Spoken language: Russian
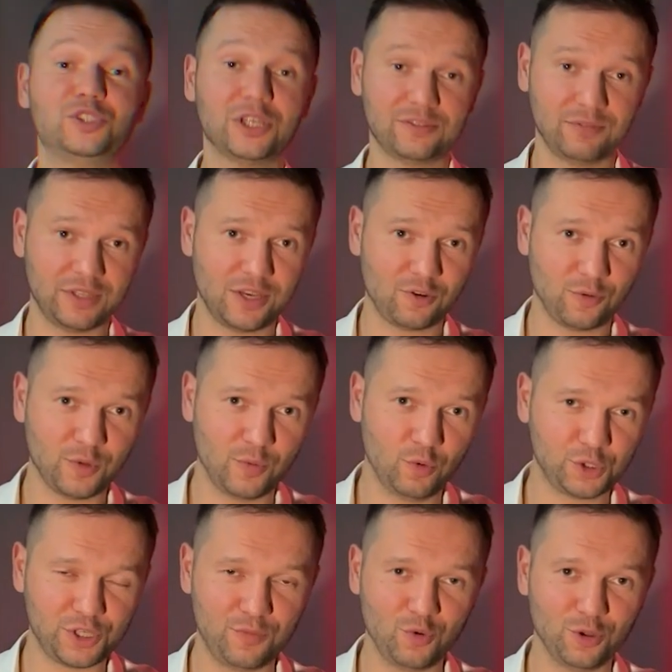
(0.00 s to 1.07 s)
Сейчас в этой огромной
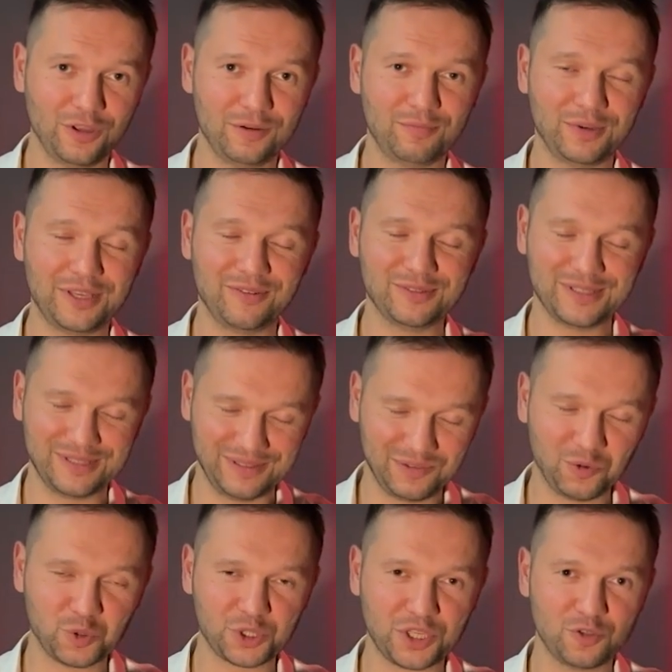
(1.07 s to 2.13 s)
бочке меда появится
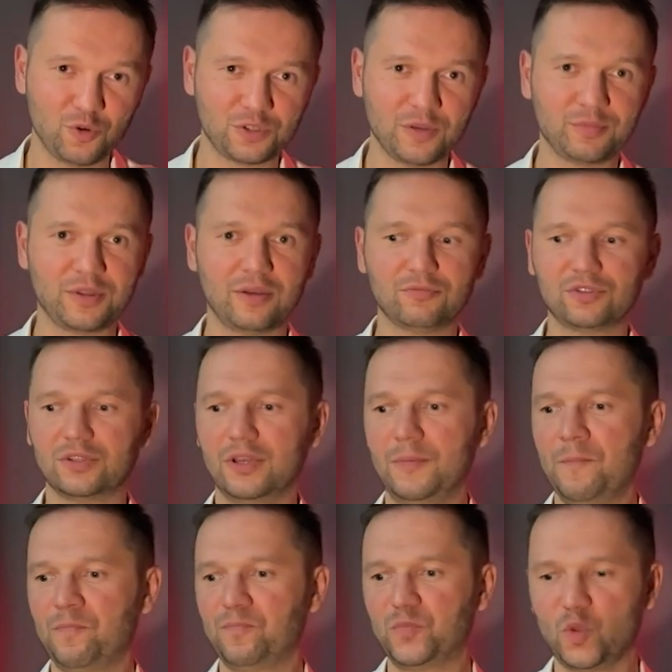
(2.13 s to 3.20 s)
ложка дегтя, потому что,
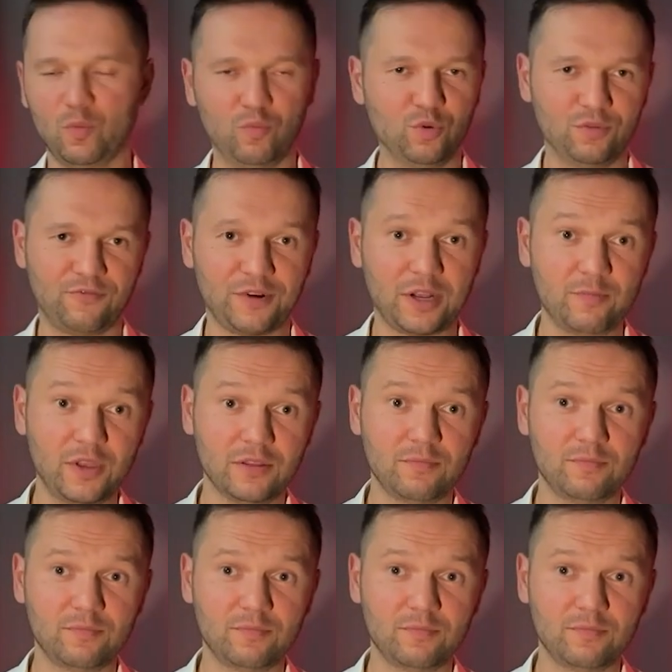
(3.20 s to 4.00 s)
ну, будет фрагмент,